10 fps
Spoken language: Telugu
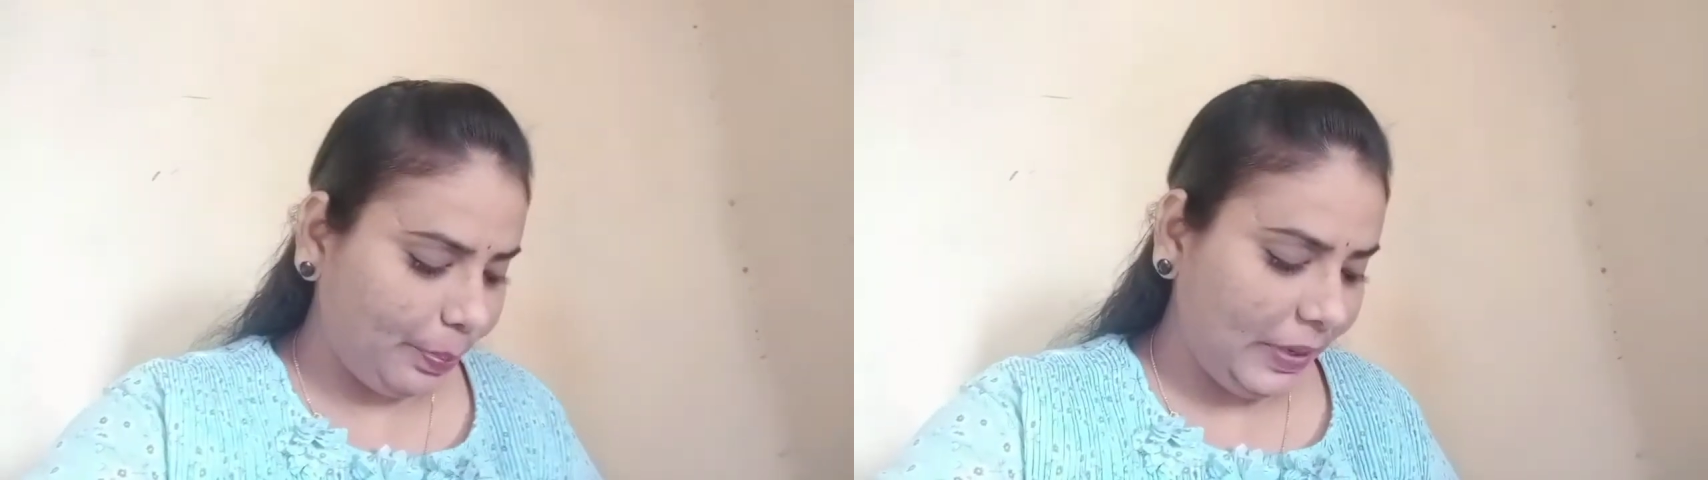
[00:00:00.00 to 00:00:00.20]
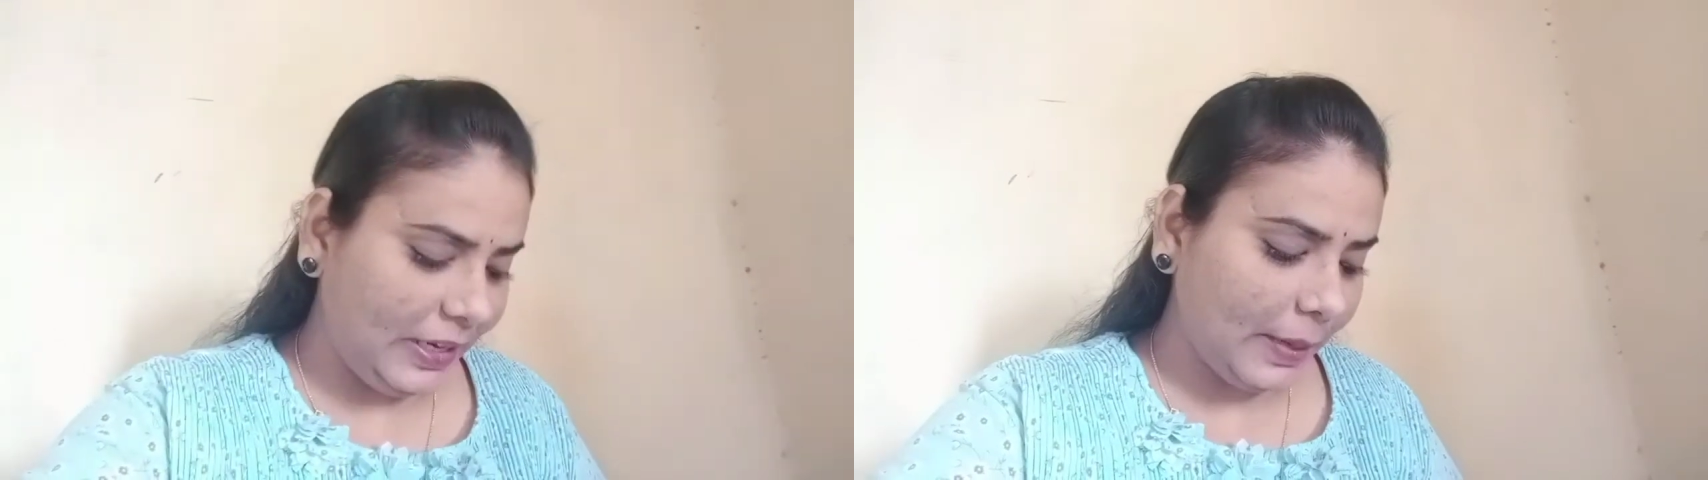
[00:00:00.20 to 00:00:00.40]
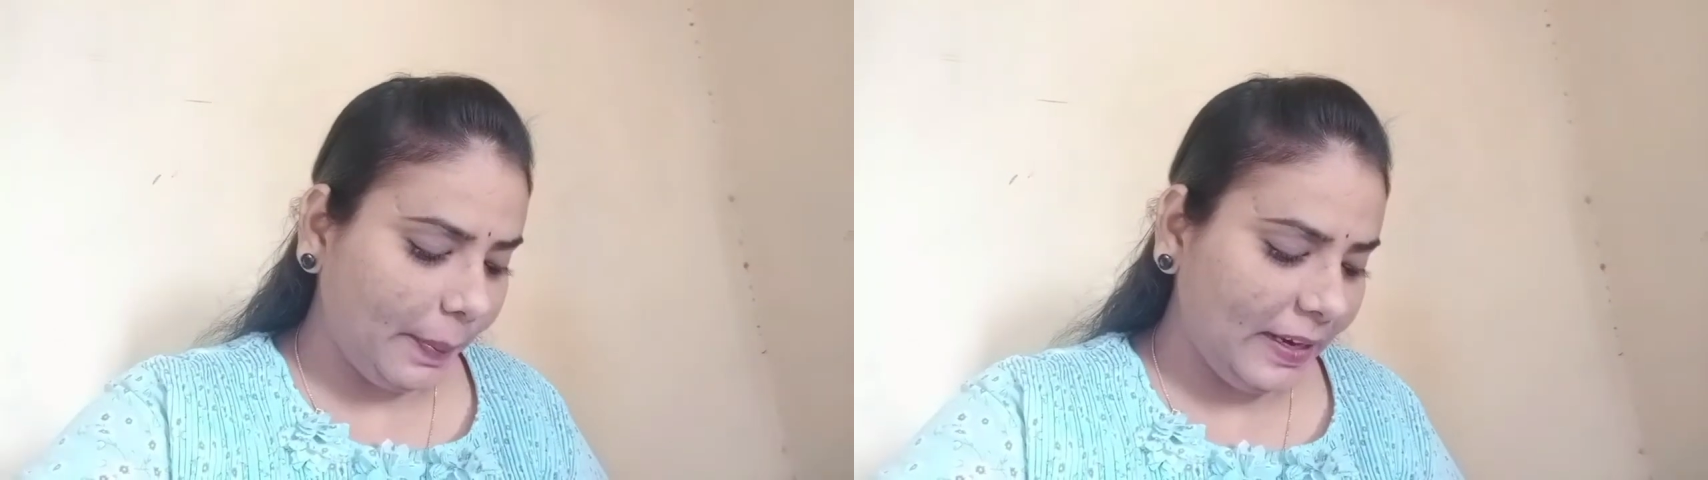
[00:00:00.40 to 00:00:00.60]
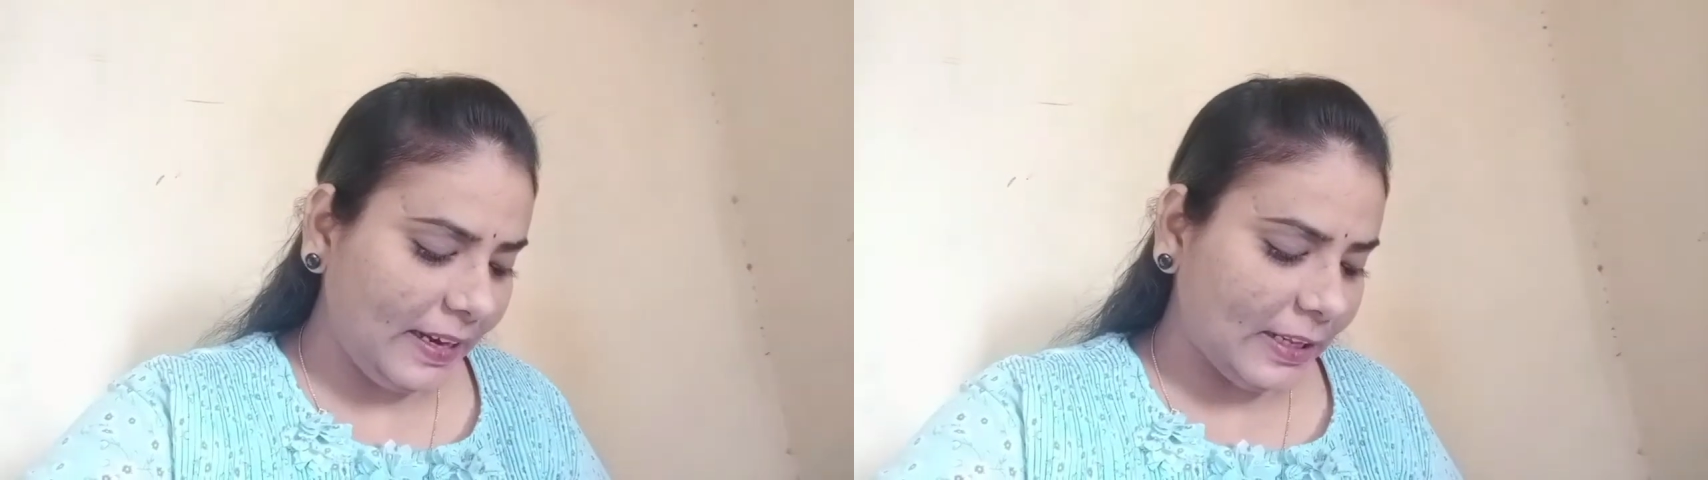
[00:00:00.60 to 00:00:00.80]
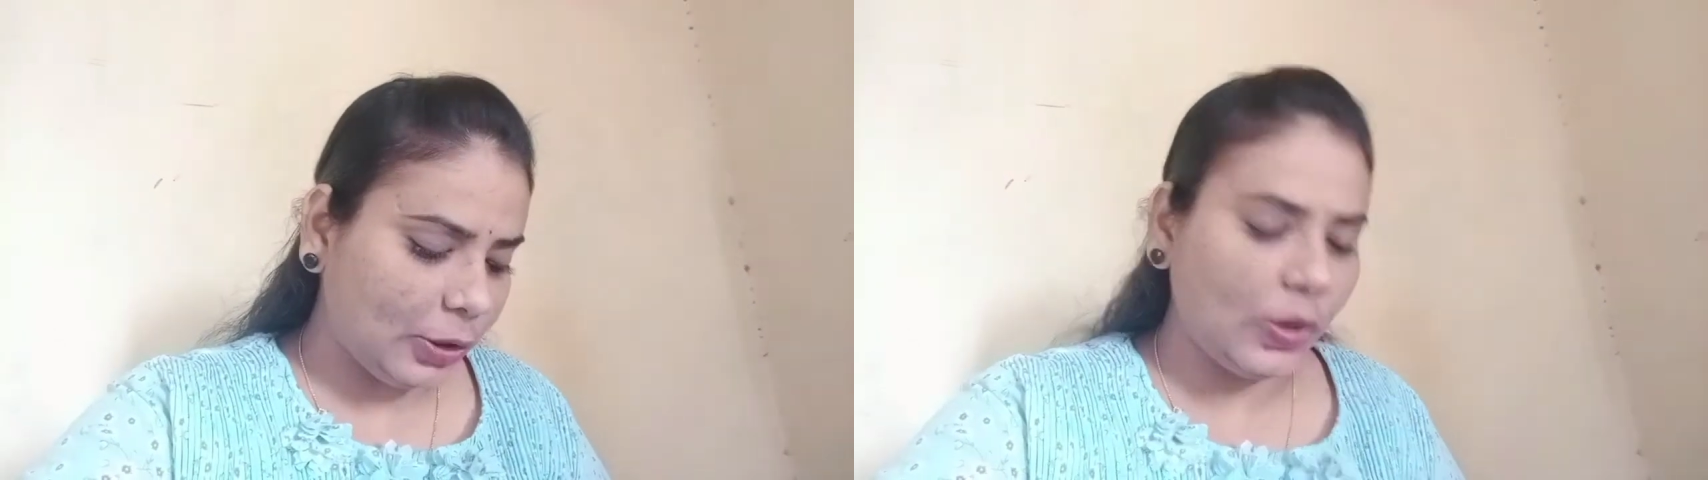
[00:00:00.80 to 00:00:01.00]
బియ్యపు
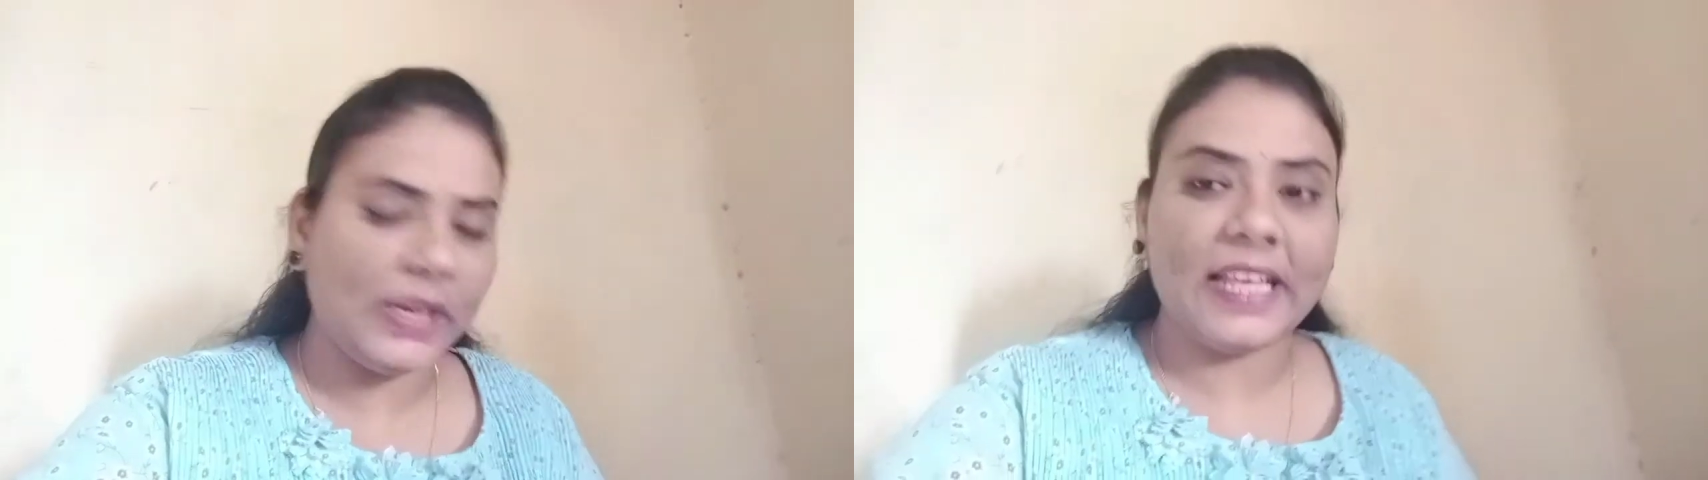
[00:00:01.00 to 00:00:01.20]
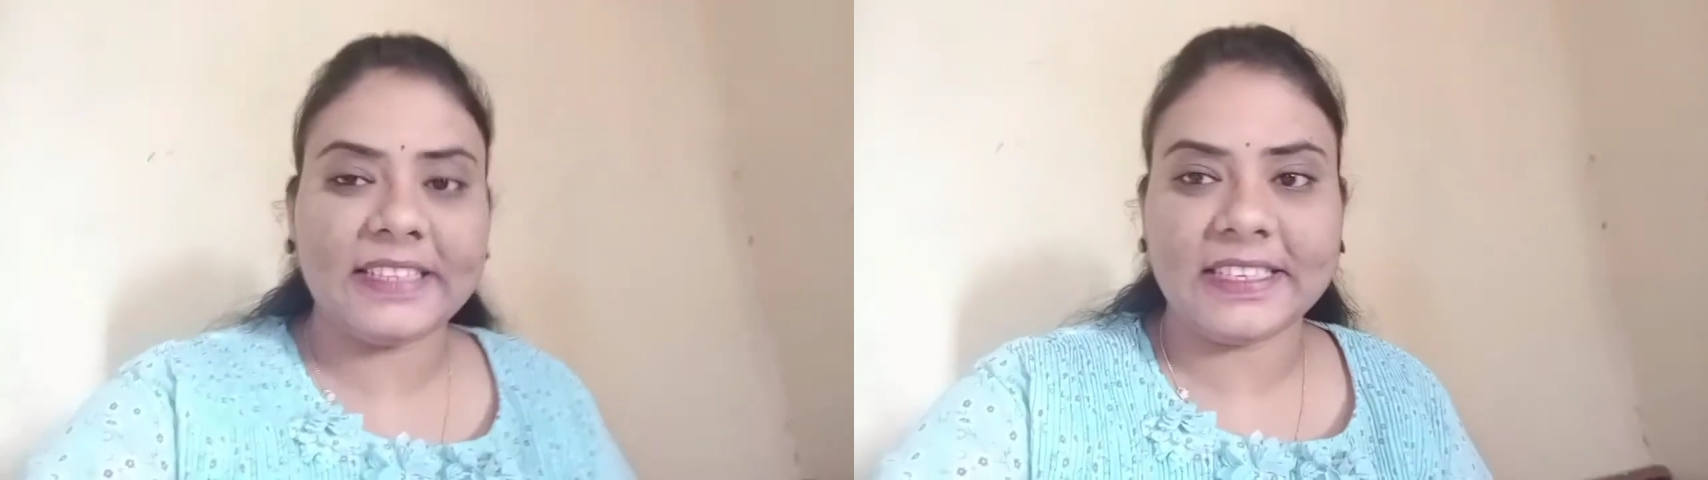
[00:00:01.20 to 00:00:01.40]
నీళ్ళతో ఇలా